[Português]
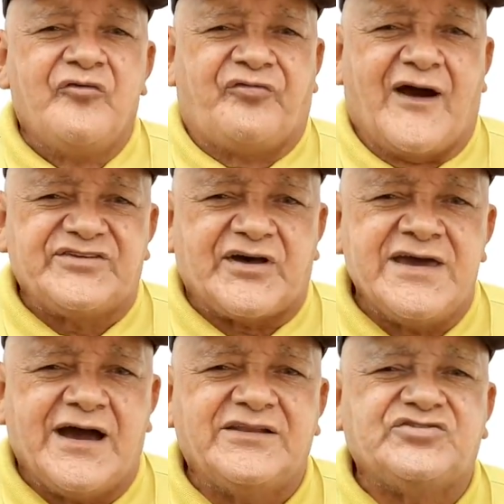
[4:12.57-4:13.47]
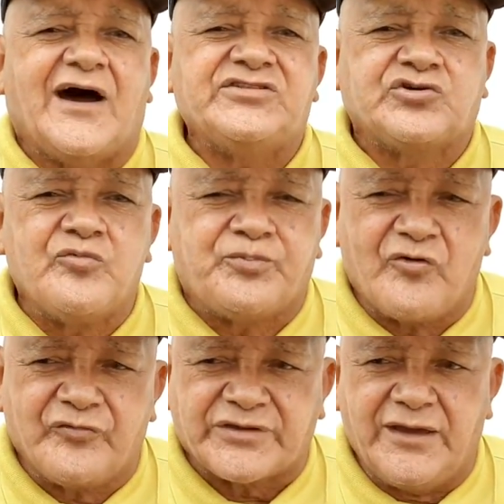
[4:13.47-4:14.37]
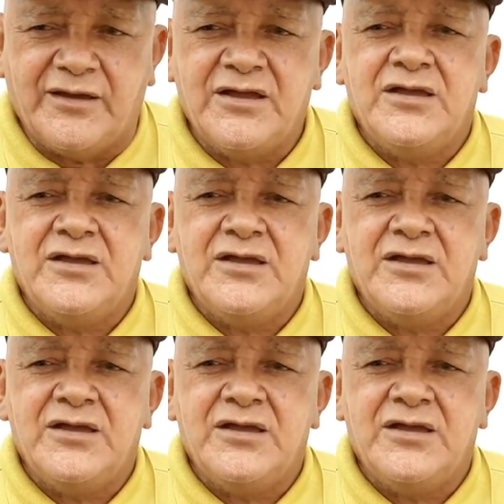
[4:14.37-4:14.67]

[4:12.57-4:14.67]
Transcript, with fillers: faz a realidade que o povo quer.